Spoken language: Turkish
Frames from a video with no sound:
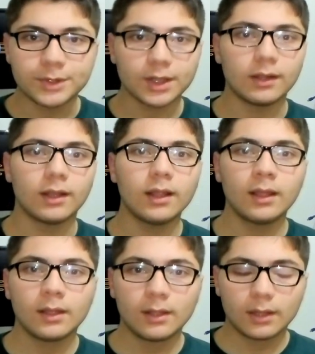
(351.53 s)
Bir şeylere
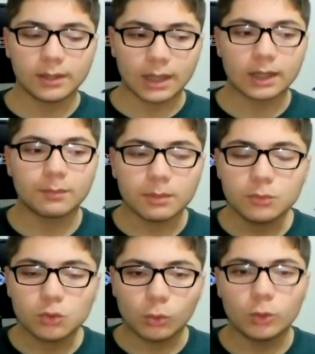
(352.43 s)
yardım
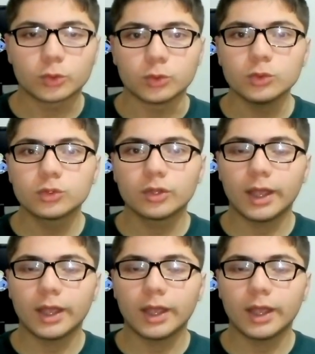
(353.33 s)
etmiş oluyorsunuz.